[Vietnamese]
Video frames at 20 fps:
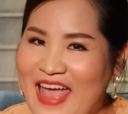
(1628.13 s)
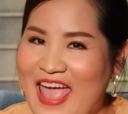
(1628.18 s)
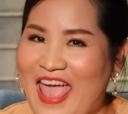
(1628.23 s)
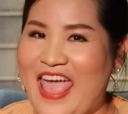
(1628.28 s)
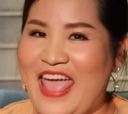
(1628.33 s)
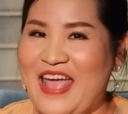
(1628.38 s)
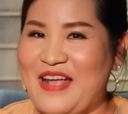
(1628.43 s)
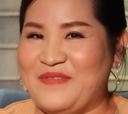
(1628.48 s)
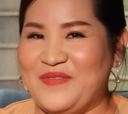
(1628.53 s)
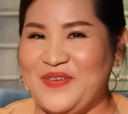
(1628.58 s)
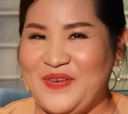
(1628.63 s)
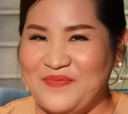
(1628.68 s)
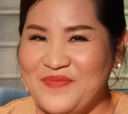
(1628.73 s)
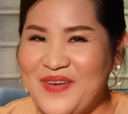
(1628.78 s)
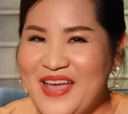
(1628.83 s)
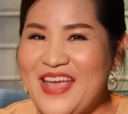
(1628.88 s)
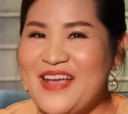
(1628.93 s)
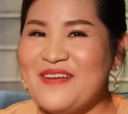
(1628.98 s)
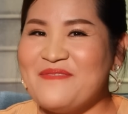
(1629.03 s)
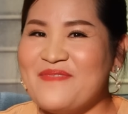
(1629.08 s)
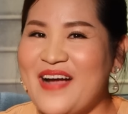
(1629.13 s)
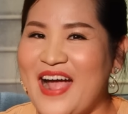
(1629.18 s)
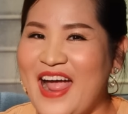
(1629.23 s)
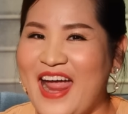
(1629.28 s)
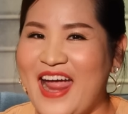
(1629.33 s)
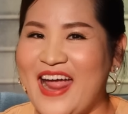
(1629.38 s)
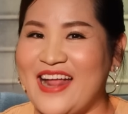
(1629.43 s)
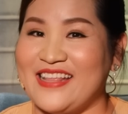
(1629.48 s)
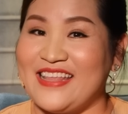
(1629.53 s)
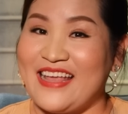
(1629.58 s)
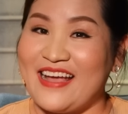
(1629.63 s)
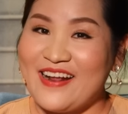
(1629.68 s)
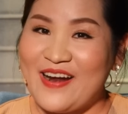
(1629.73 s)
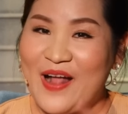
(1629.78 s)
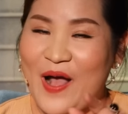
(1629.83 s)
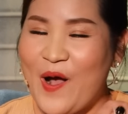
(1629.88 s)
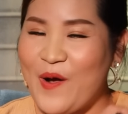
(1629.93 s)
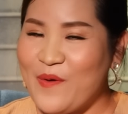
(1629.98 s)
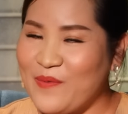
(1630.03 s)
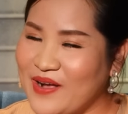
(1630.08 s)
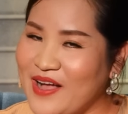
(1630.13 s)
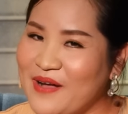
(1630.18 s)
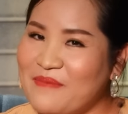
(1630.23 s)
đèn, mình biết mà, chắc không?